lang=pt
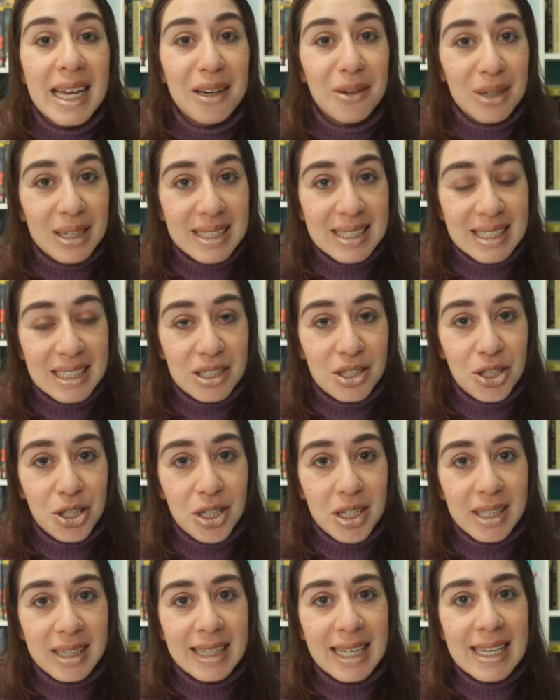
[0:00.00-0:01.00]
eu
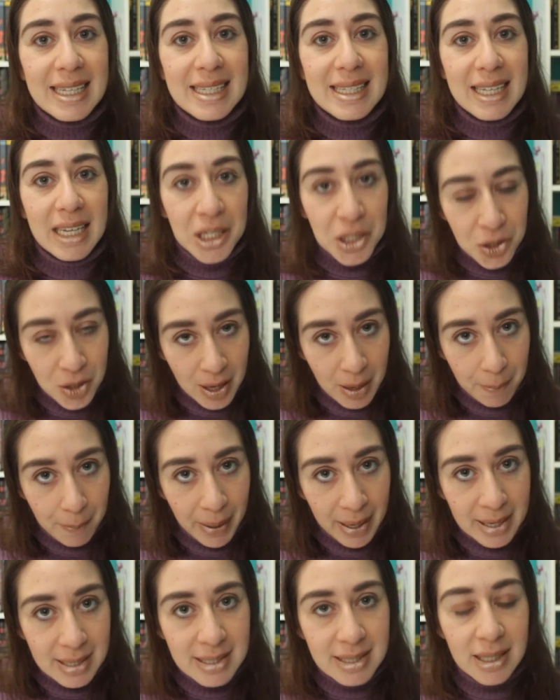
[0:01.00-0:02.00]
assisti Desejo e
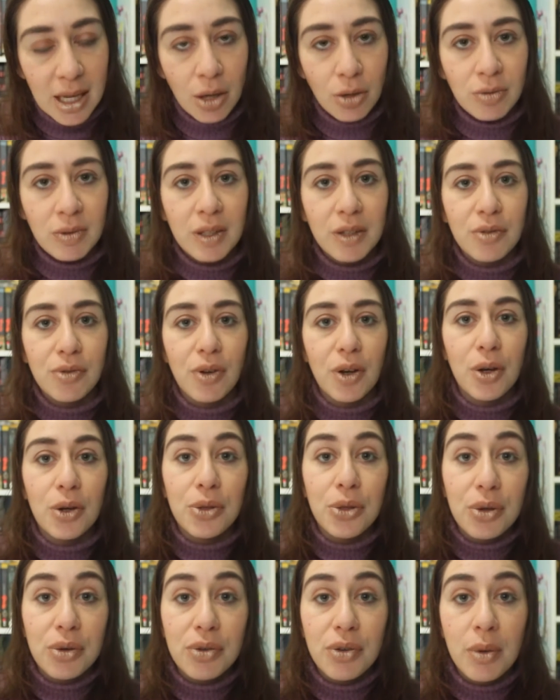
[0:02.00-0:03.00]
Reparação, que foi
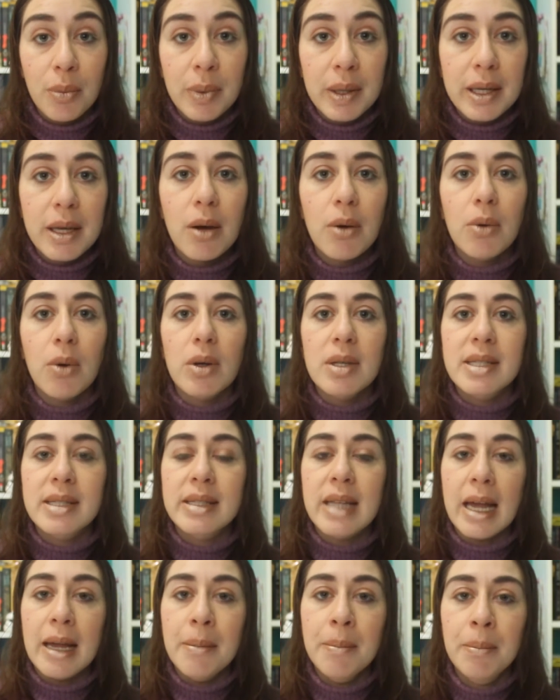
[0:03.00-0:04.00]
outro filme que eu
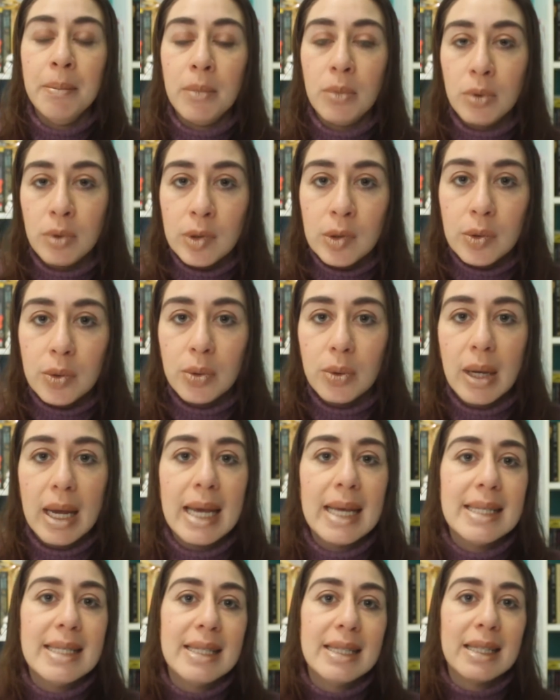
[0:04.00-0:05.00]
gostei muito.
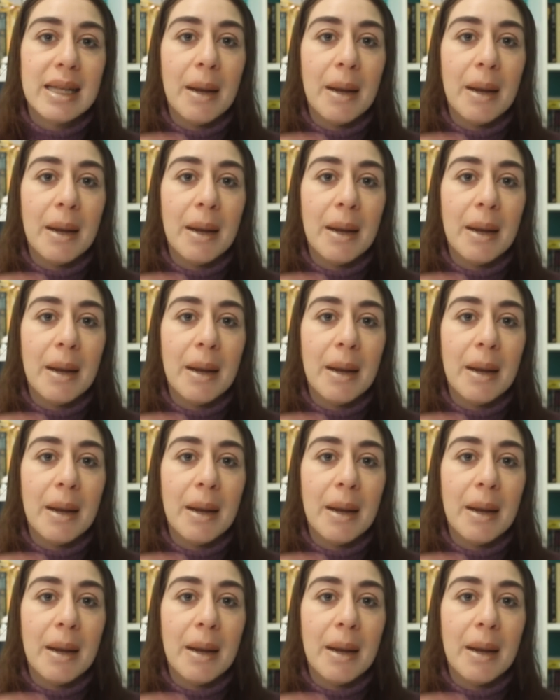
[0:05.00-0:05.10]
Esse